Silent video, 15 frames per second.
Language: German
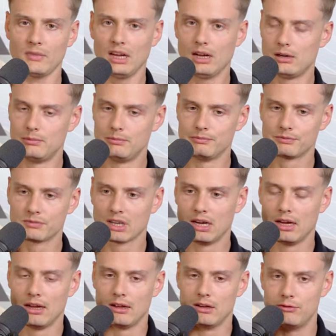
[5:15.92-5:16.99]
ähm,
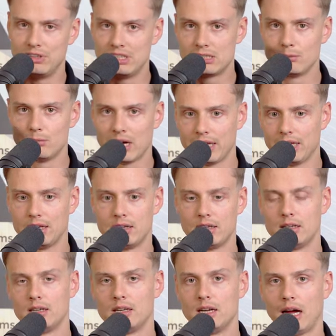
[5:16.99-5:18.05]
wie sind
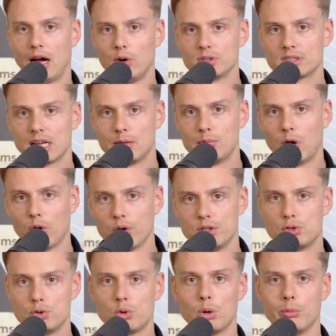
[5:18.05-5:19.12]
meine Ausgaben auch in
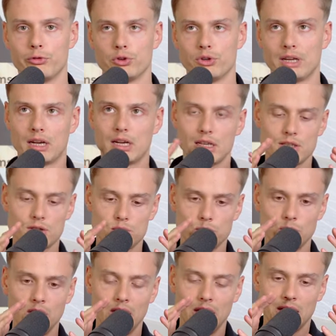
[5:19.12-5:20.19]
Zukunft. Und dann kannst
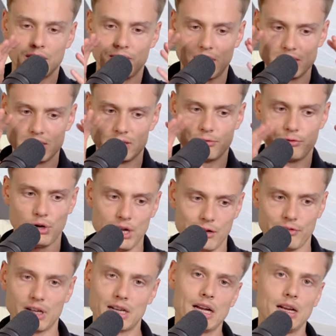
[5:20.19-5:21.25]
du quasi von der
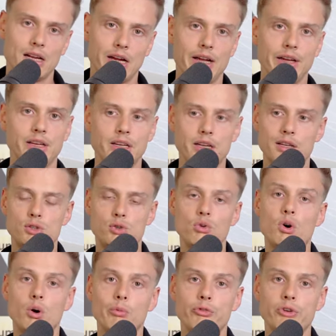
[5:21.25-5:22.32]
Vergangenheit in die
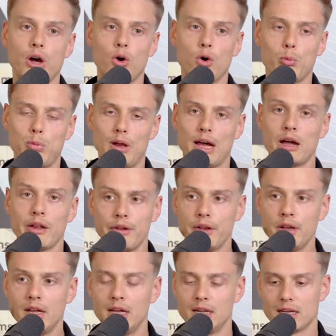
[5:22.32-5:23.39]
Zukunft auch
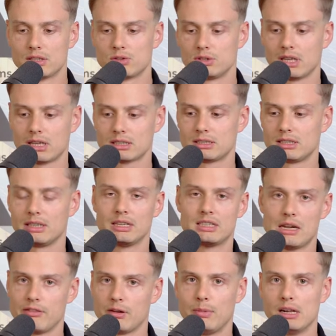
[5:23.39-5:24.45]
planen, dass du sagst, jetzt
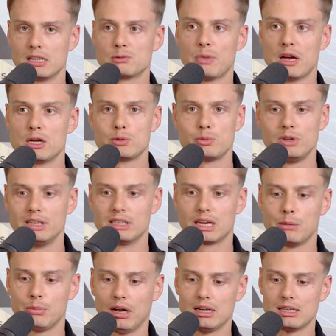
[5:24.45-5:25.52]
einfach mal als Beispiel, ich
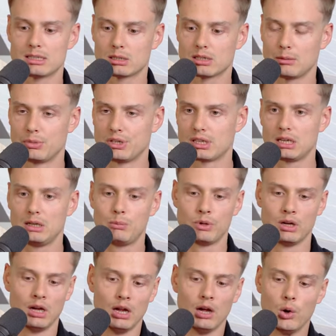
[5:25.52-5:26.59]
gebe als Betrieb
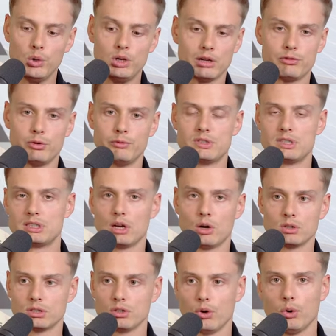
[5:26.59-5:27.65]

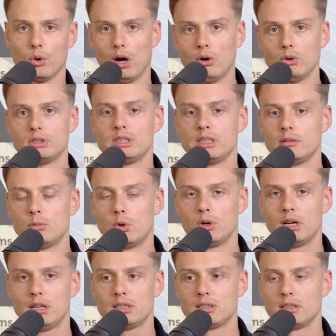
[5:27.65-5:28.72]
150.000 Euro aus jeden
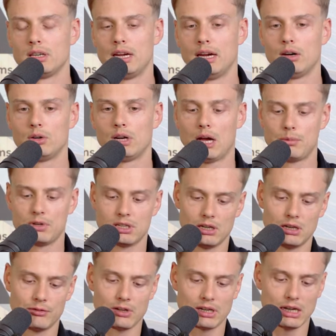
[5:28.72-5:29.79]
Monat, ja, oder habe ich in
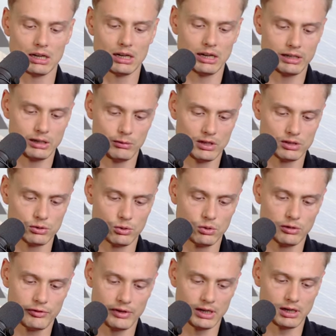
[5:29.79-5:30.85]
der Vergangenheit immer so
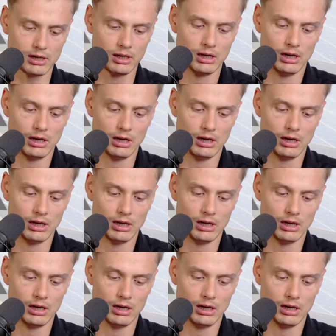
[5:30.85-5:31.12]
ungefähr,